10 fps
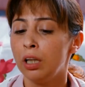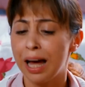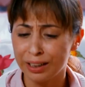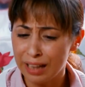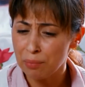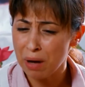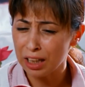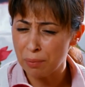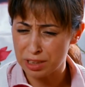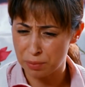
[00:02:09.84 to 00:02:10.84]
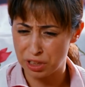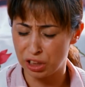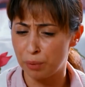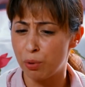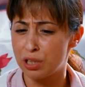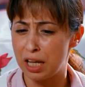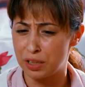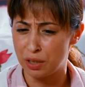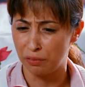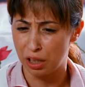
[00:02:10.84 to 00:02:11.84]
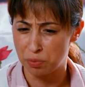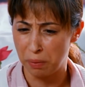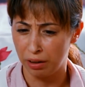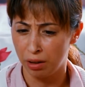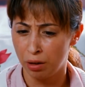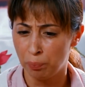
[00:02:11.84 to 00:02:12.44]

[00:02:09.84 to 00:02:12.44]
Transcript: Yargıday mahkemesi misin ki bozaysın anlaşmayı?